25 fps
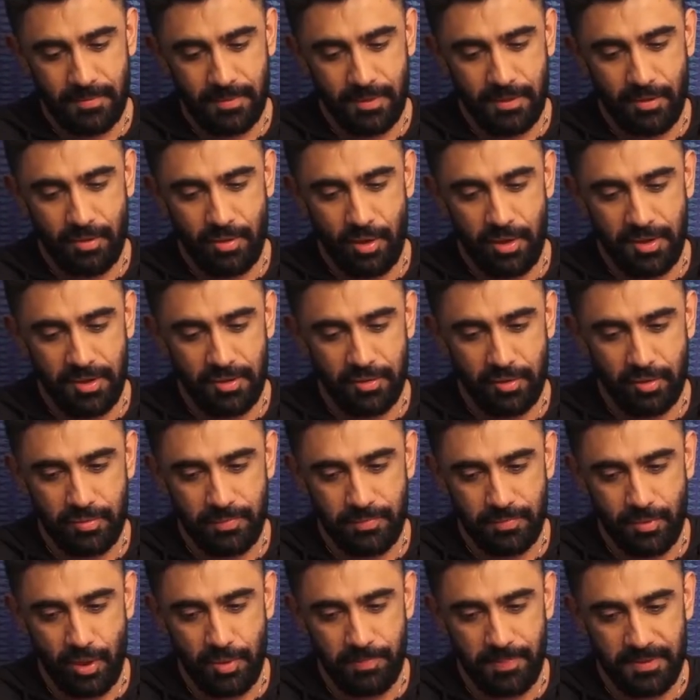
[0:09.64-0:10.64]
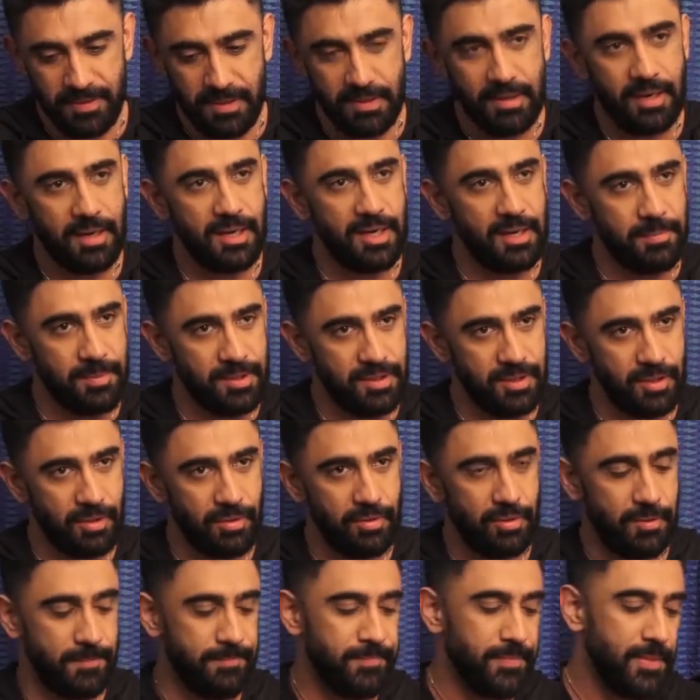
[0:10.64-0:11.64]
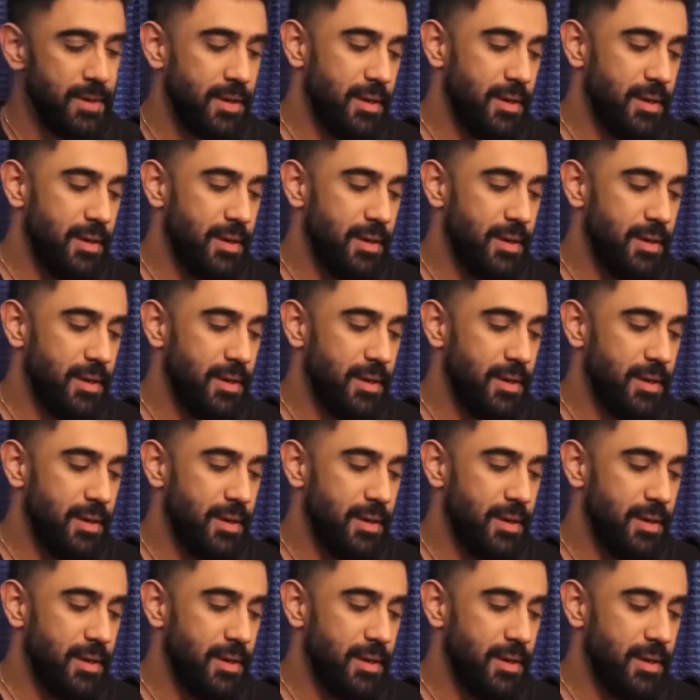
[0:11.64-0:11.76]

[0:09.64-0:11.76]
यू नो ऑडियंस बहुत पसंद कर रही है पिक्चर को